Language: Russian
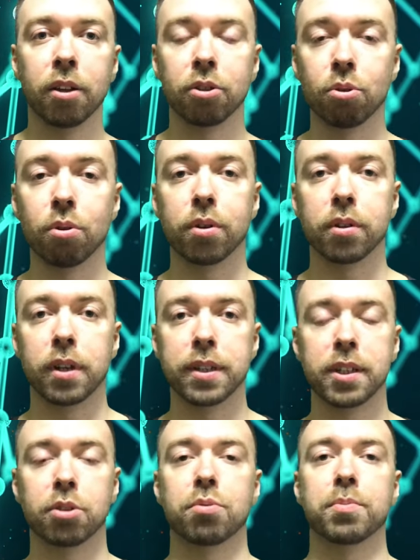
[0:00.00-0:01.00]
Но для
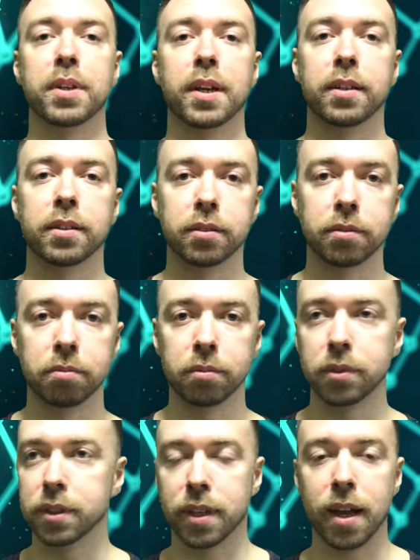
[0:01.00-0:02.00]
тех, кто меня
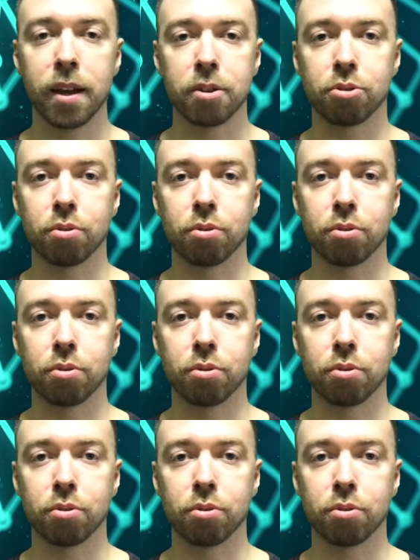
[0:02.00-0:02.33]
не знает,